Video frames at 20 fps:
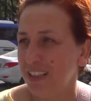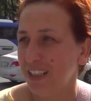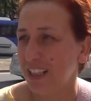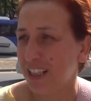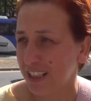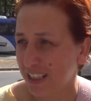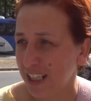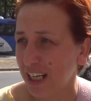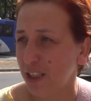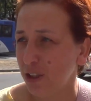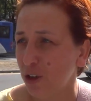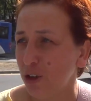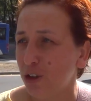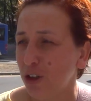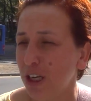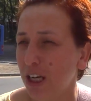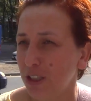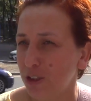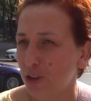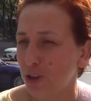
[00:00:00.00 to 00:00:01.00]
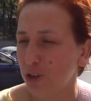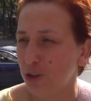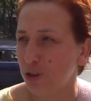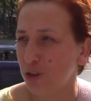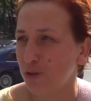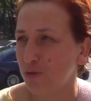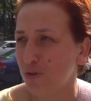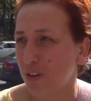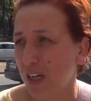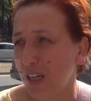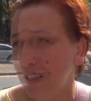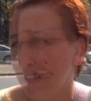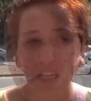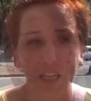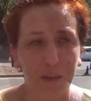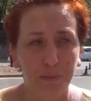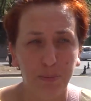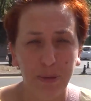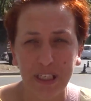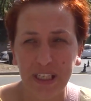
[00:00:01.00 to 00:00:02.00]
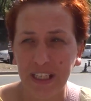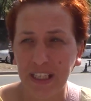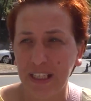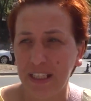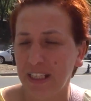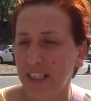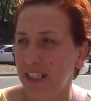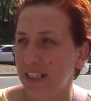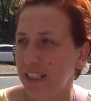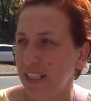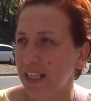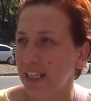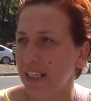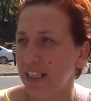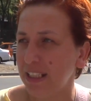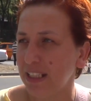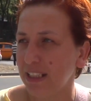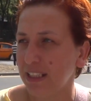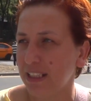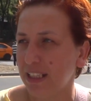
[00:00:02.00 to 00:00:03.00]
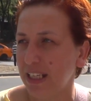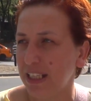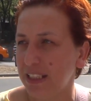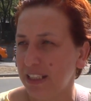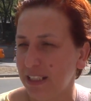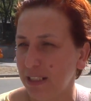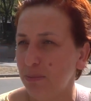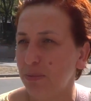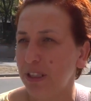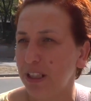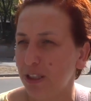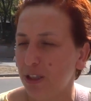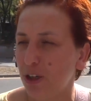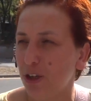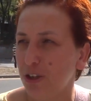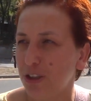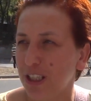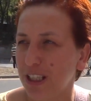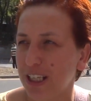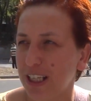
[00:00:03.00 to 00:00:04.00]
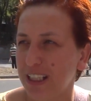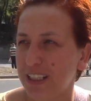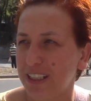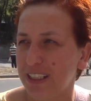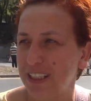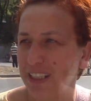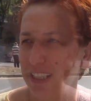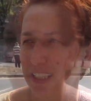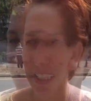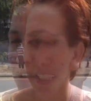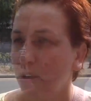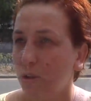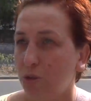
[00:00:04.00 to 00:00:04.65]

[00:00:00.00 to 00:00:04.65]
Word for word: İki tane okuyan çocuğum var. E, biri 7'ye geçti, biri 4'e geçti.